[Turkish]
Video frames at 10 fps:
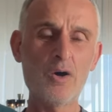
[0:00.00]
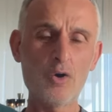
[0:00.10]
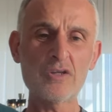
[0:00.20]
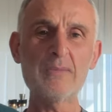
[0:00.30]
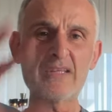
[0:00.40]

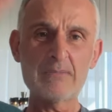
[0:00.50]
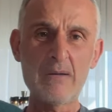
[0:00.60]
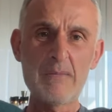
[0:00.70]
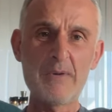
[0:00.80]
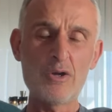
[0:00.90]

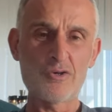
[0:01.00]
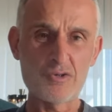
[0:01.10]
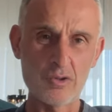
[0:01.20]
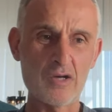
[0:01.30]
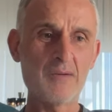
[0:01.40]
Otomatikman bir menü
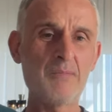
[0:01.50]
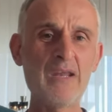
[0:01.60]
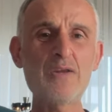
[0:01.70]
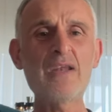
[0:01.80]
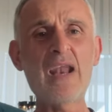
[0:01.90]
açılıyor.
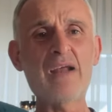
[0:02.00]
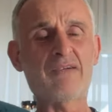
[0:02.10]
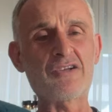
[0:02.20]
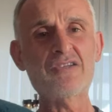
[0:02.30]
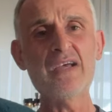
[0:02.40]
Menüde neler
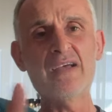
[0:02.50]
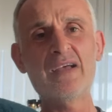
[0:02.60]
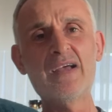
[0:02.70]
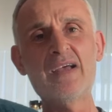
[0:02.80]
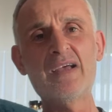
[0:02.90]
var işte?
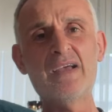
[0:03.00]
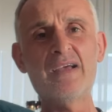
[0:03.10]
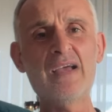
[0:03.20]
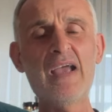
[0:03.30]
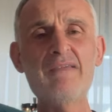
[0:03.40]
E,
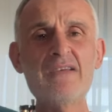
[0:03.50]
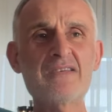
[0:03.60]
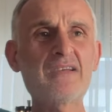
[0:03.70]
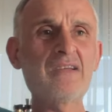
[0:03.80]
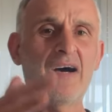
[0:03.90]

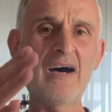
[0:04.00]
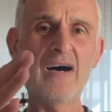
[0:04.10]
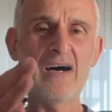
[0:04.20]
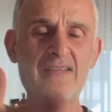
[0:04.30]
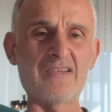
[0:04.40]
evinizin
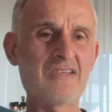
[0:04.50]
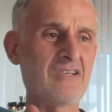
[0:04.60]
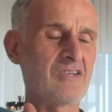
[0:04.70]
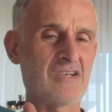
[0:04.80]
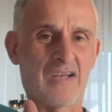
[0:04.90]
adresini
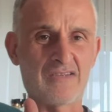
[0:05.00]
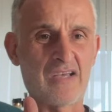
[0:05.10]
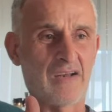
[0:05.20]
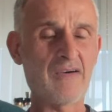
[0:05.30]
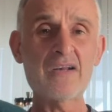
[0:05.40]
gireceğiniz
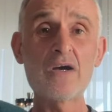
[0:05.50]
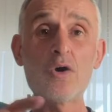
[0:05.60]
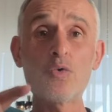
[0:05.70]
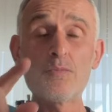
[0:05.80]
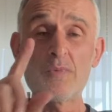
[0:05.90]
yer var.
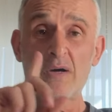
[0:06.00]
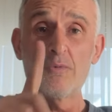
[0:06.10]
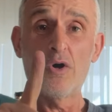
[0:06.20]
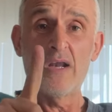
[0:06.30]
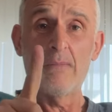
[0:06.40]
Bakın
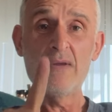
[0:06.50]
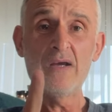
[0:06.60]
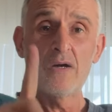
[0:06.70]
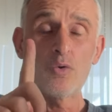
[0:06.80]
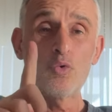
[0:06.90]
bu
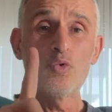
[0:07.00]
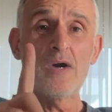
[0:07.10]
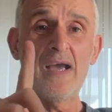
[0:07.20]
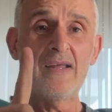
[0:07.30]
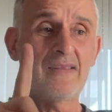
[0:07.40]
önemli.
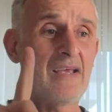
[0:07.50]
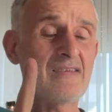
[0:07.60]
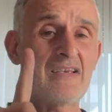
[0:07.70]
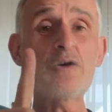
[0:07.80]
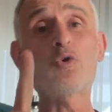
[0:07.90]

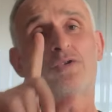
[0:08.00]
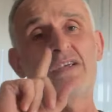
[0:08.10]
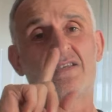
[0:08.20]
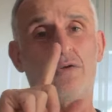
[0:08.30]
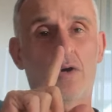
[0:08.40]
UETS kodu
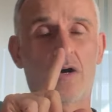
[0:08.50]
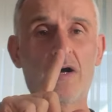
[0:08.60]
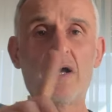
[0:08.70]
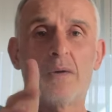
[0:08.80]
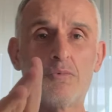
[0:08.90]
istiyor.
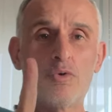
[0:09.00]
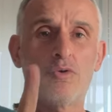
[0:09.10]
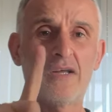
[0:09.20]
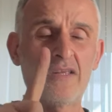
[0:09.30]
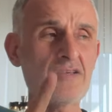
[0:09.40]
Bu
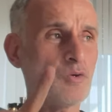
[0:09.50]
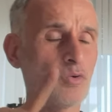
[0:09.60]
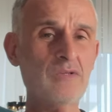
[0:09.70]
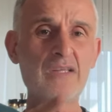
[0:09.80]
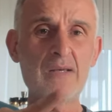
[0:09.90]
UETS
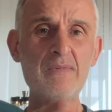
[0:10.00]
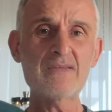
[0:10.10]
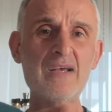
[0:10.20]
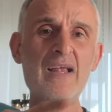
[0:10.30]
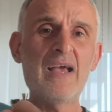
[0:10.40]
kodu
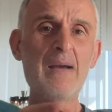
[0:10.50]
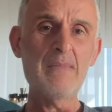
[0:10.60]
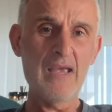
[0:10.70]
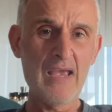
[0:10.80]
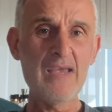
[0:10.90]
dediğimiz hem
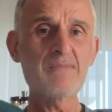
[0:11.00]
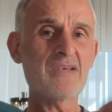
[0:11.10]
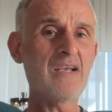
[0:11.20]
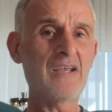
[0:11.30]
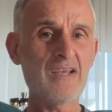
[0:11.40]
e,
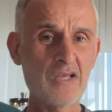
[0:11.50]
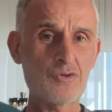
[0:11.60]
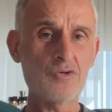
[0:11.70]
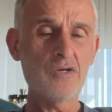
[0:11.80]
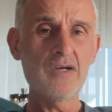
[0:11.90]
imza yerine
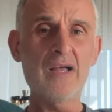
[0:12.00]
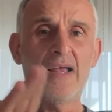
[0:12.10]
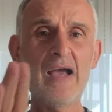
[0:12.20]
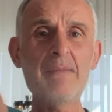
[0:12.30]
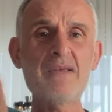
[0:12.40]
geçiyor
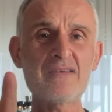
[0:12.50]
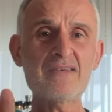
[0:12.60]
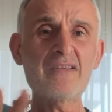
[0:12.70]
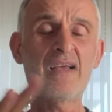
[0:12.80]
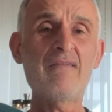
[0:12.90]
hem de
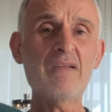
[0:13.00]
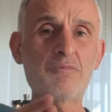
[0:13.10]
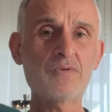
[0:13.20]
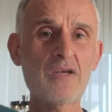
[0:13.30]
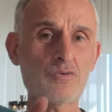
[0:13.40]
size devlet
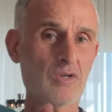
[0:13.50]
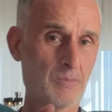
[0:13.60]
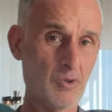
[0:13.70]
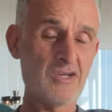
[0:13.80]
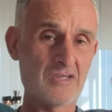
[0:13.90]
bundan
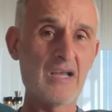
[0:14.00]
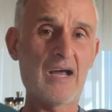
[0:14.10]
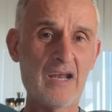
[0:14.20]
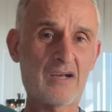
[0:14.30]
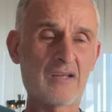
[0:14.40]
sonra bu işle
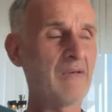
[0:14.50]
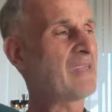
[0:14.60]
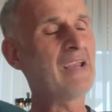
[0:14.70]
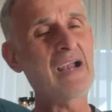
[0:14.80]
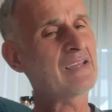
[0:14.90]
alakalı ve
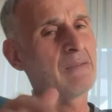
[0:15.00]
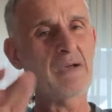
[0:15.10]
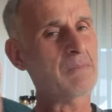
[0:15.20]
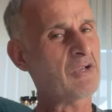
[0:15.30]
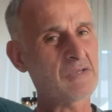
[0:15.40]
de ileride
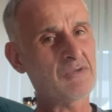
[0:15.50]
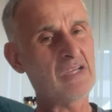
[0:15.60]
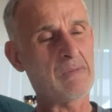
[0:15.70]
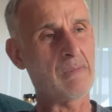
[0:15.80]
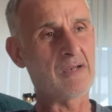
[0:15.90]
de başka bir şey
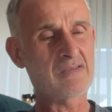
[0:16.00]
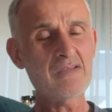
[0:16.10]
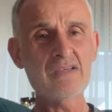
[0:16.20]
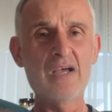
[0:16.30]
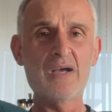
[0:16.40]
de
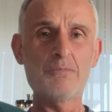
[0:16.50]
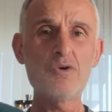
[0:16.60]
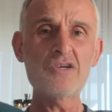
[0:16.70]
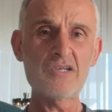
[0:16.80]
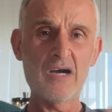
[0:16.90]
yapabilirsiniz.
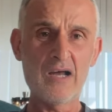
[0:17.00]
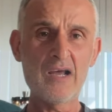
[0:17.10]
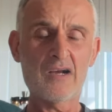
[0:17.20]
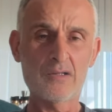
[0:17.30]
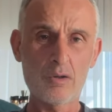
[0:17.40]
Bu işle
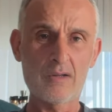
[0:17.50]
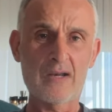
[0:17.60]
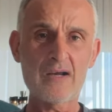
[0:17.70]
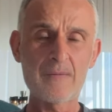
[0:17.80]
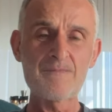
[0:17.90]
alakalı
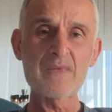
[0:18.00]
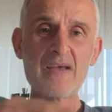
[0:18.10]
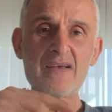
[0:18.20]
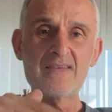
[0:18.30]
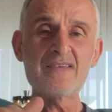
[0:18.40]
olarak
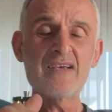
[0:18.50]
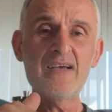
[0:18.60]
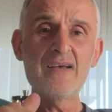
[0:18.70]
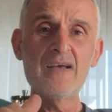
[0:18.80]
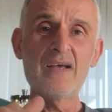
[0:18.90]

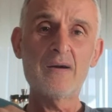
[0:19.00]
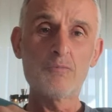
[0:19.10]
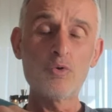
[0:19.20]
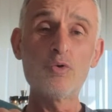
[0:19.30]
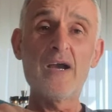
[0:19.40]
size
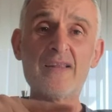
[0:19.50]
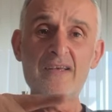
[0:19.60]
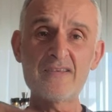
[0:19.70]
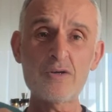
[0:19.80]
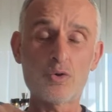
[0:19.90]
bu
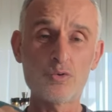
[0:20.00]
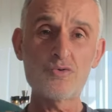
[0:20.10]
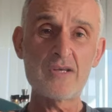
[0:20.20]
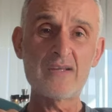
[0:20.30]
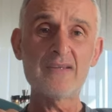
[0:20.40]
UETS kodu
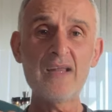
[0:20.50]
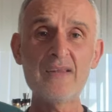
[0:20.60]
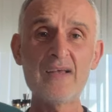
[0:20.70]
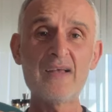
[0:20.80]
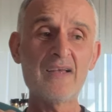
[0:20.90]
üzerinden
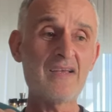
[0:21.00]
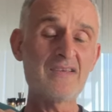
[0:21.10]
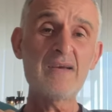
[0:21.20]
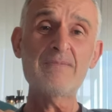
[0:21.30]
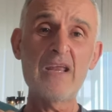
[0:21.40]
e,
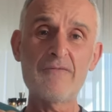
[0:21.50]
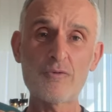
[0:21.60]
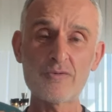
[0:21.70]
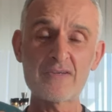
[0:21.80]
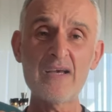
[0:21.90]
cep
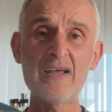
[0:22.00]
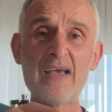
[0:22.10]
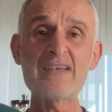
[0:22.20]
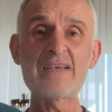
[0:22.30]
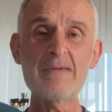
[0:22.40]
telefonunuza
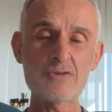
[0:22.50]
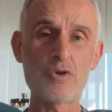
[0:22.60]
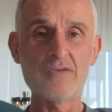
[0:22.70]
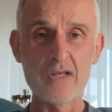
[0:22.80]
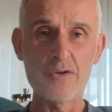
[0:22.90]
SMS
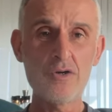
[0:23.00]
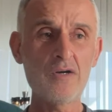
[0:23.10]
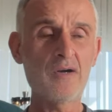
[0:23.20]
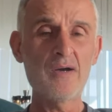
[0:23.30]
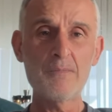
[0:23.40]

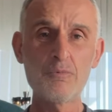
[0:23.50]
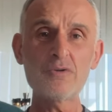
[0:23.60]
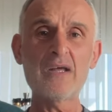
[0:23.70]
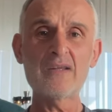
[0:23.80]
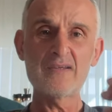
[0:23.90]
gönderiyor.
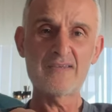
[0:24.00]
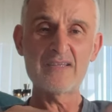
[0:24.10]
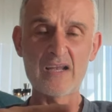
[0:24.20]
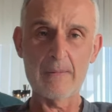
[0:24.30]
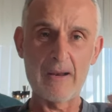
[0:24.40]
Buradan
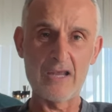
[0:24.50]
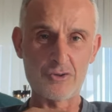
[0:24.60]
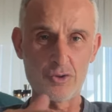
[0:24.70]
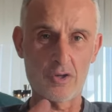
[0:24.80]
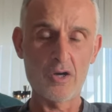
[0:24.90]
sizden
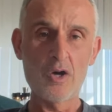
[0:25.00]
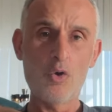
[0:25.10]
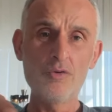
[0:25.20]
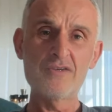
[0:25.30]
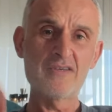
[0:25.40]
haberleşiyor.
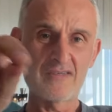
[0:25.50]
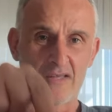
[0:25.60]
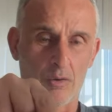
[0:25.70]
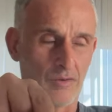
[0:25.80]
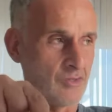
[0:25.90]
Onun için
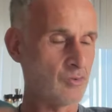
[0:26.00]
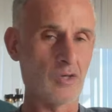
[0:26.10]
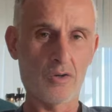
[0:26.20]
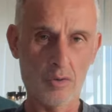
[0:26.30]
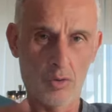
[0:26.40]
sizden onu
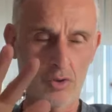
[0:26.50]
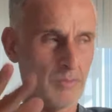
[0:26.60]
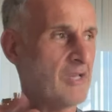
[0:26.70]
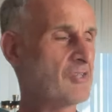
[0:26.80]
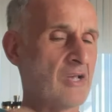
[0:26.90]
istiyor. Onu
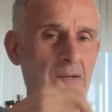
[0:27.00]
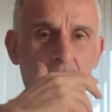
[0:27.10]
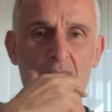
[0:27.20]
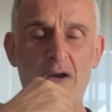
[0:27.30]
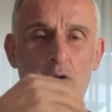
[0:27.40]
bir geçelim.
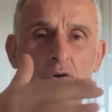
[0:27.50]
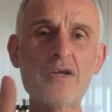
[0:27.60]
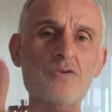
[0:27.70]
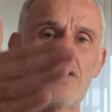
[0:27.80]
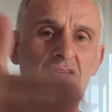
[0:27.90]

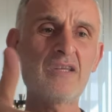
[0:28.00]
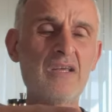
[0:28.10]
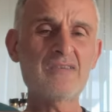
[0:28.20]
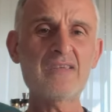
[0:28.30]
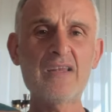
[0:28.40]
Ondan sonra işte
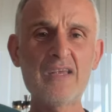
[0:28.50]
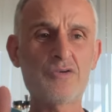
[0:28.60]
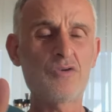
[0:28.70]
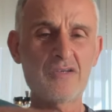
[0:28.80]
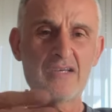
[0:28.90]
ne, sizden ne istiyor?